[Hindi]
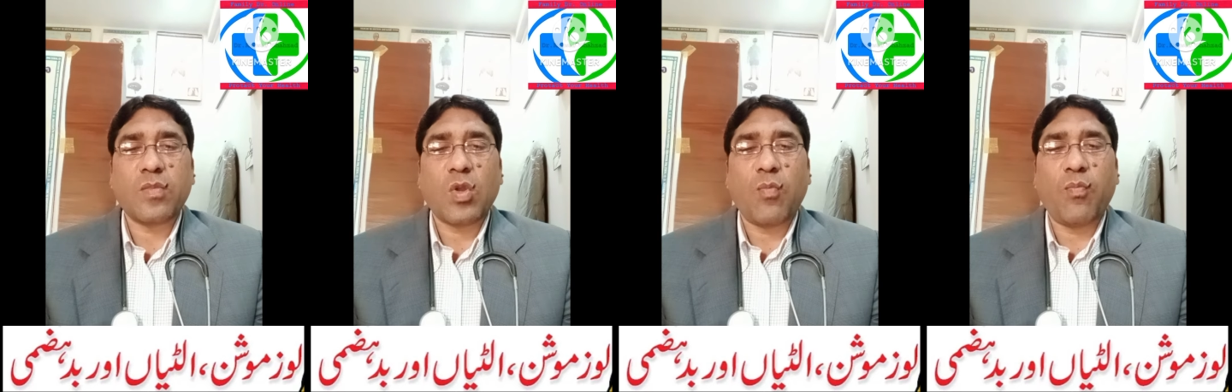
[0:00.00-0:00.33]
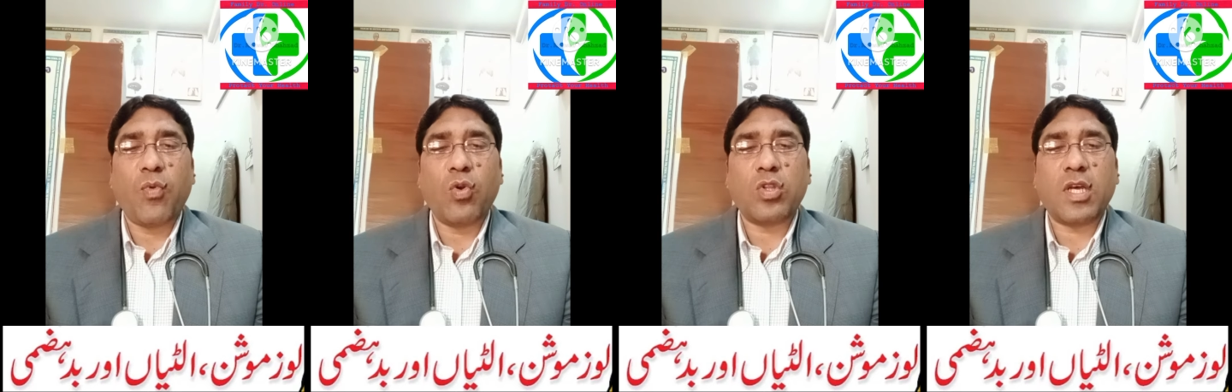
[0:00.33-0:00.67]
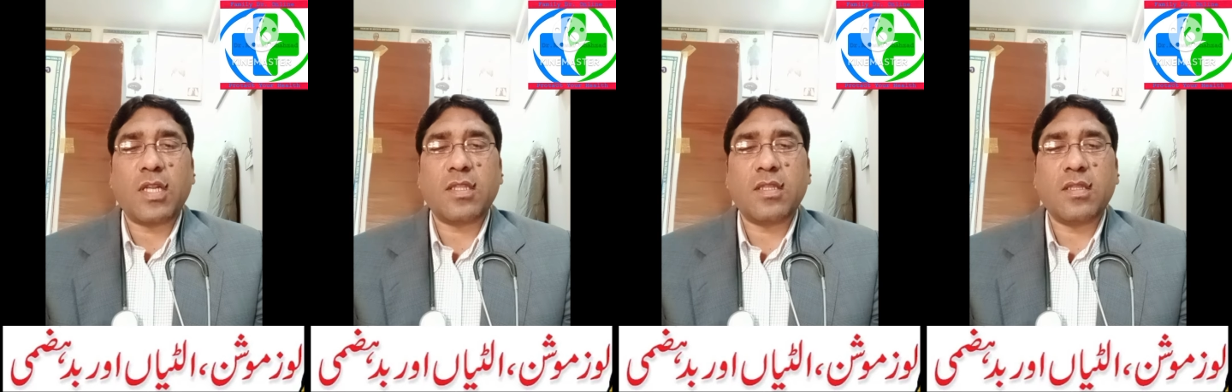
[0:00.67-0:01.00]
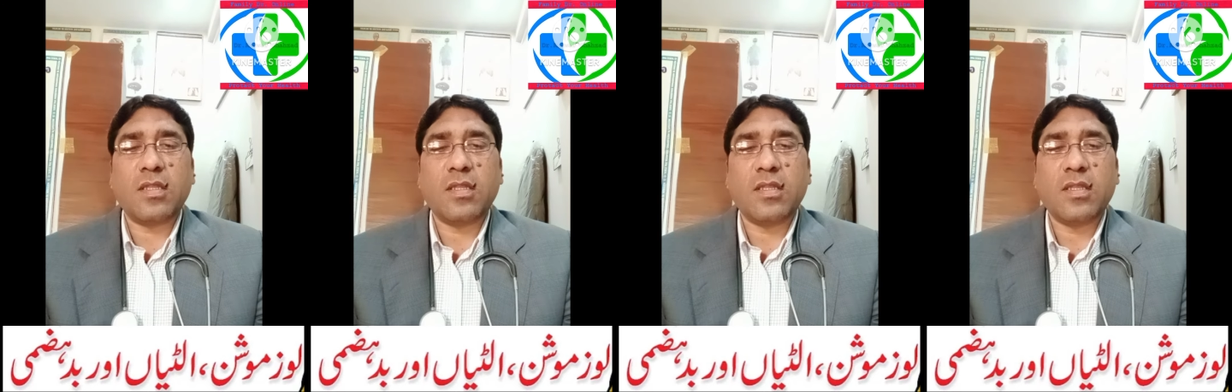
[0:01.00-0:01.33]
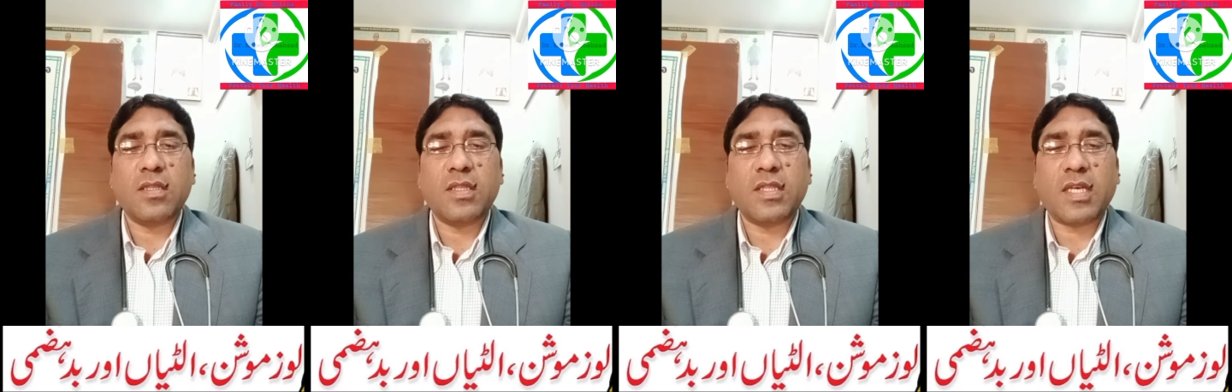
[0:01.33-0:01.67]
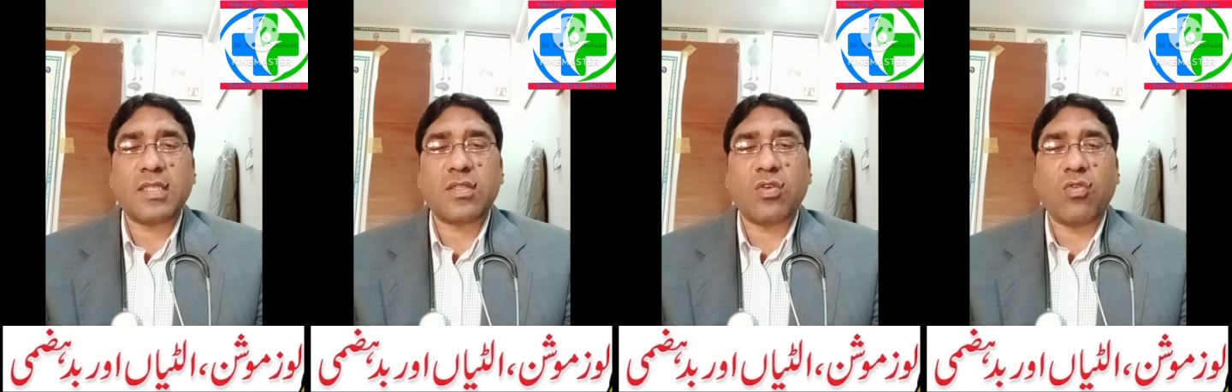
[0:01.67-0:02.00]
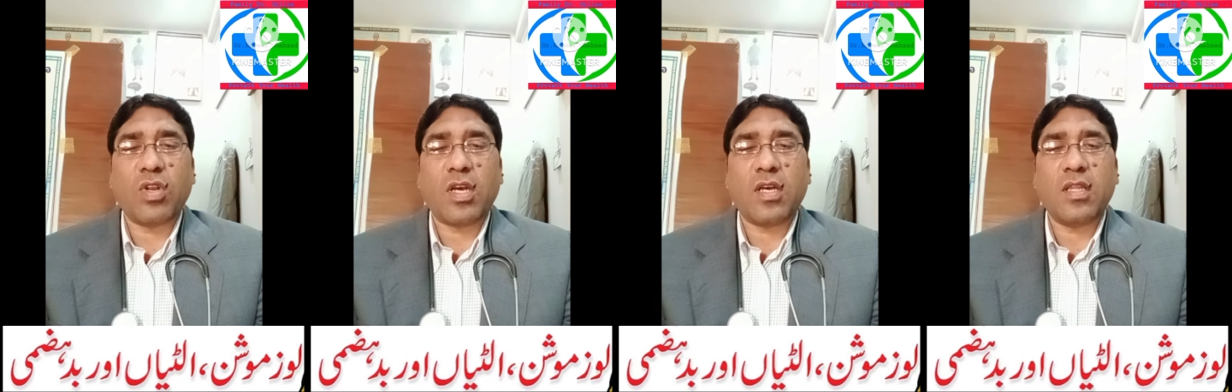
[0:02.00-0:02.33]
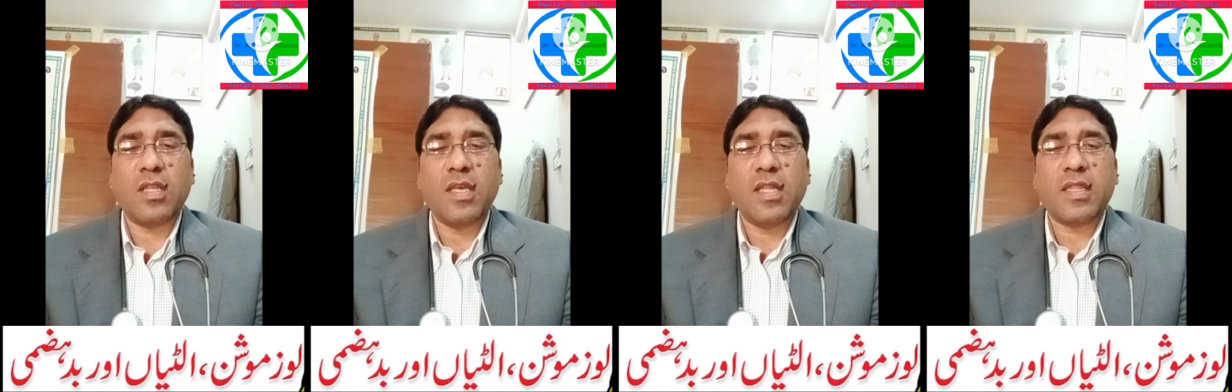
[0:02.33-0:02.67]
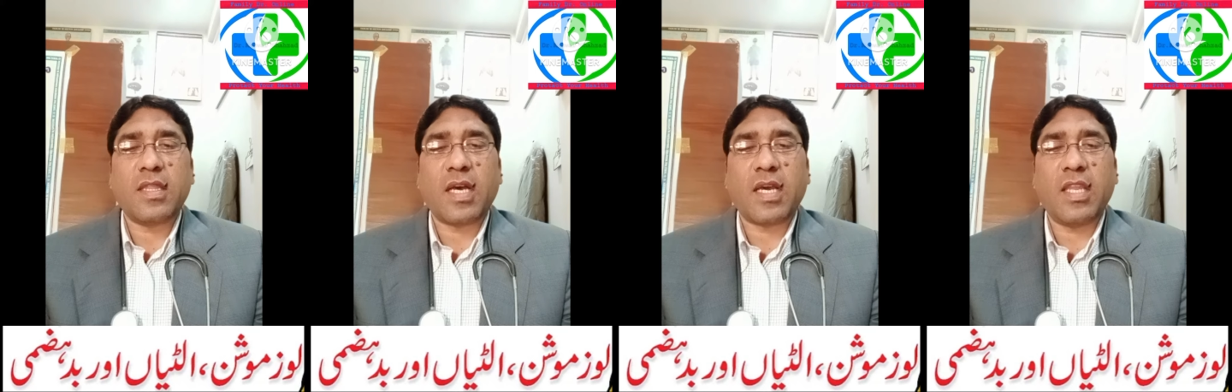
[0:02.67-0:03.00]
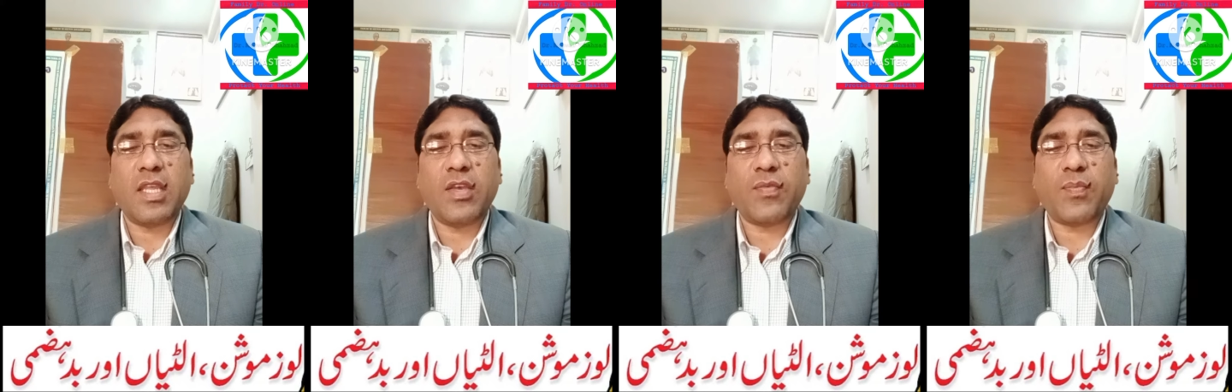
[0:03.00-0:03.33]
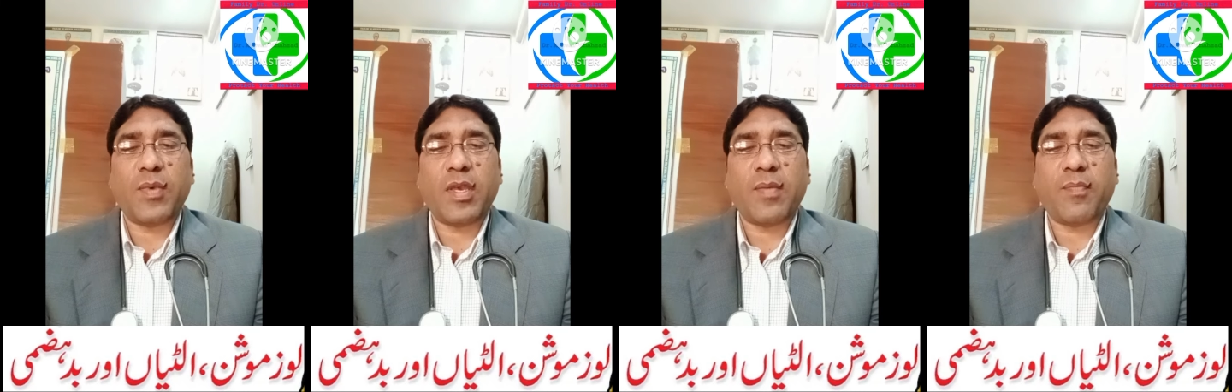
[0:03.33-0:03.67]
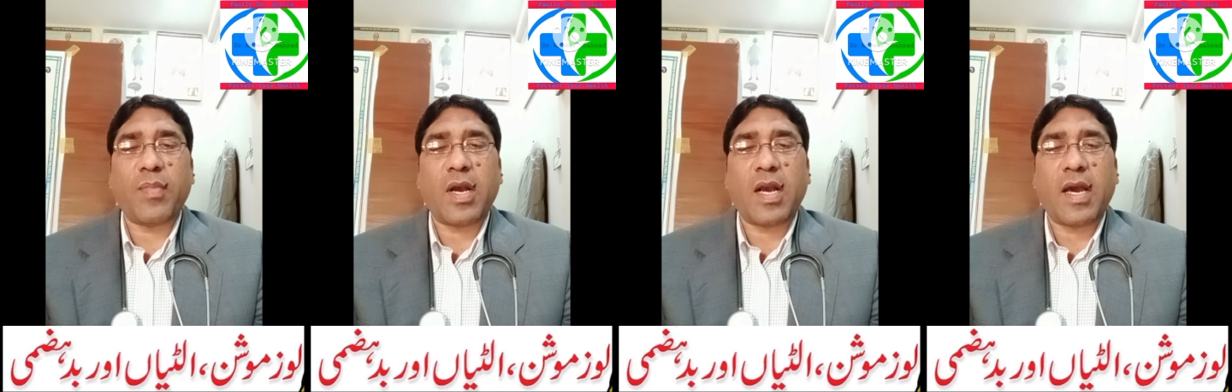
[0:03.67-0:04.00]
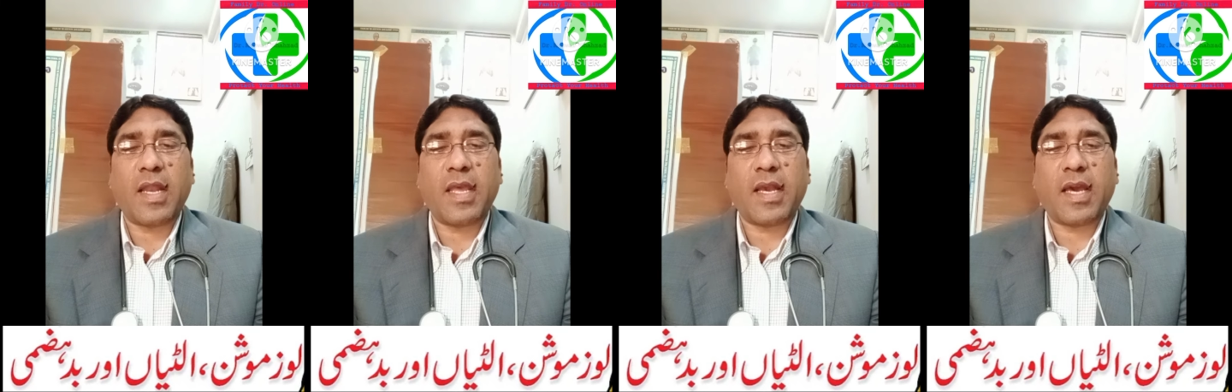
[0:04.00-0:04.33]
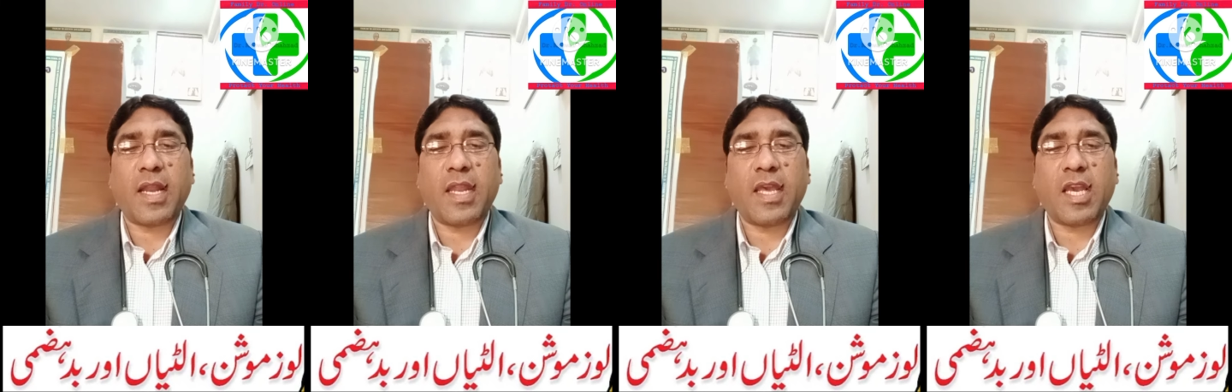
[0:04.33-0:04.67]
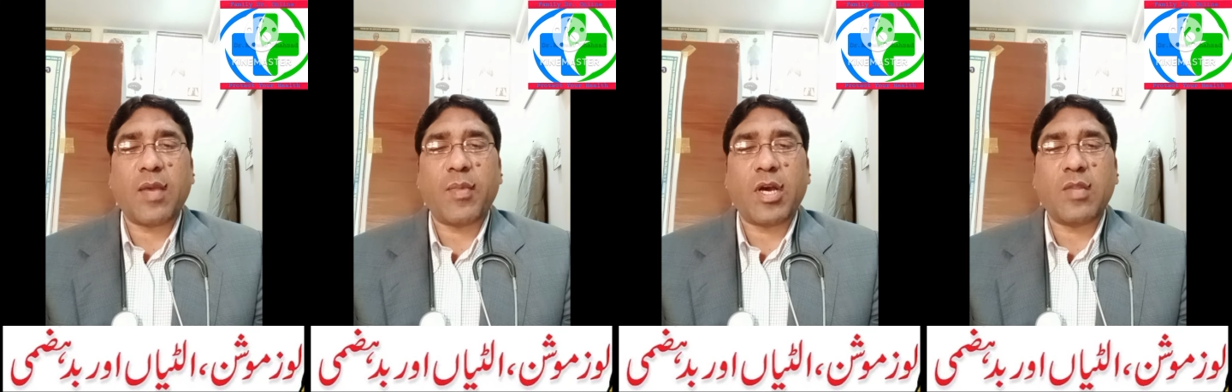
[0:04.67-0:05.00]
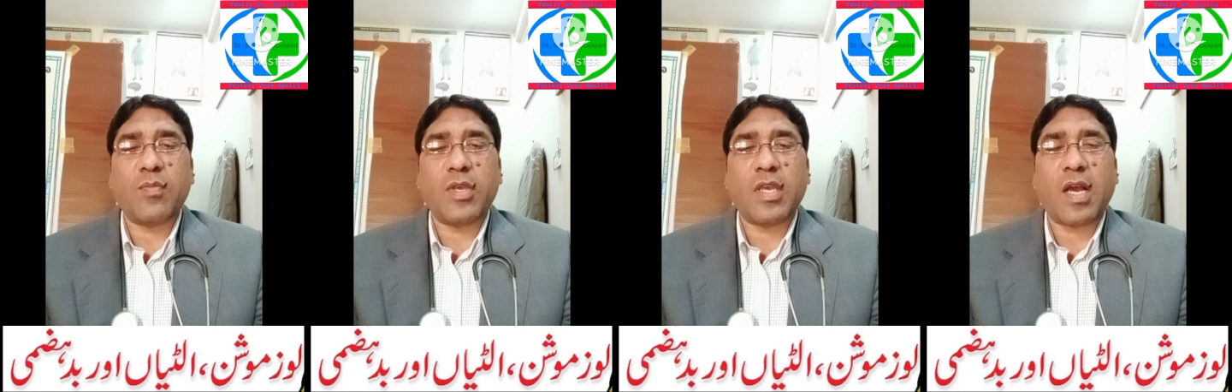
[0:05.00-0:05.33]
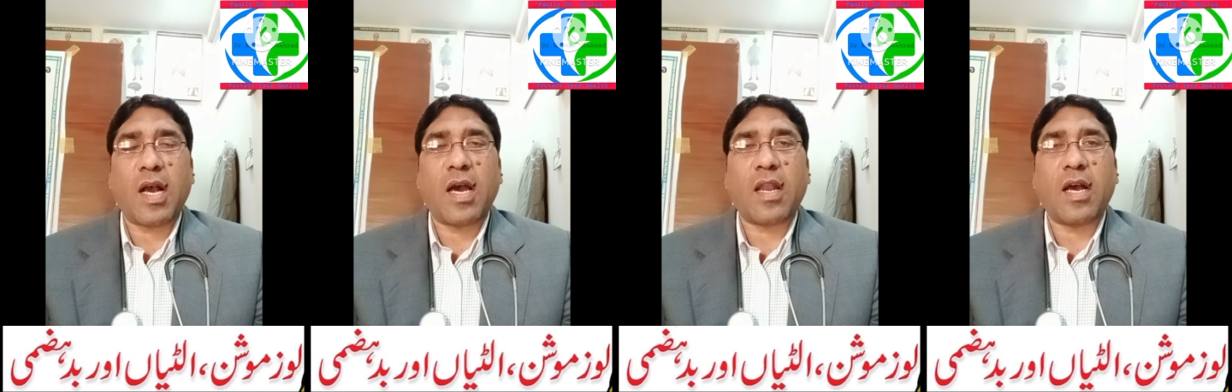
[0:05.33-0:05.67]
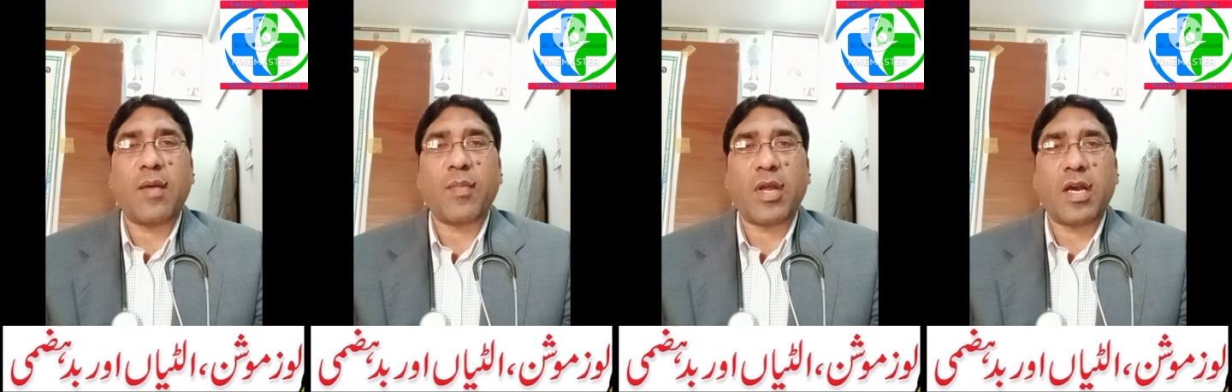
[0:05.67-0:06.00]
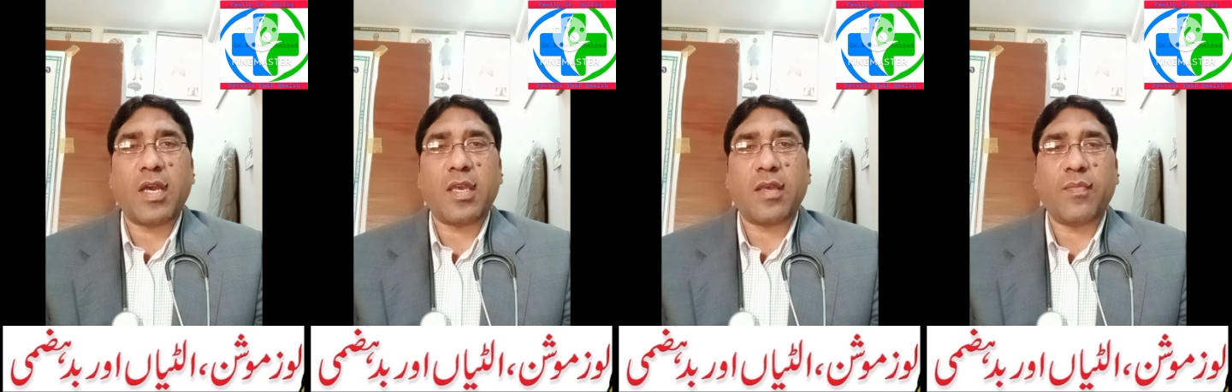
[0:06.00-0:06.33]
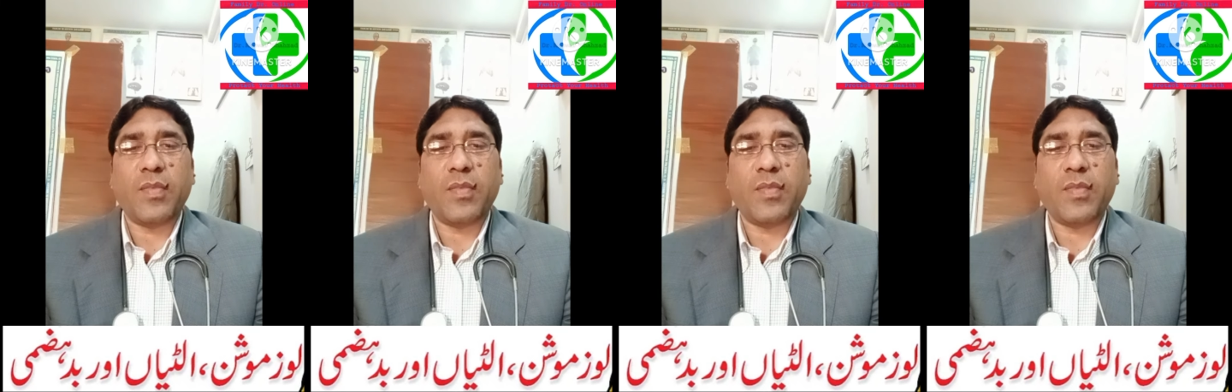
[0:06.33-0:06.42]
पुरदर्द दस्त होना तकलीफ़ में पखाने करने के बाद भी आराम ना आए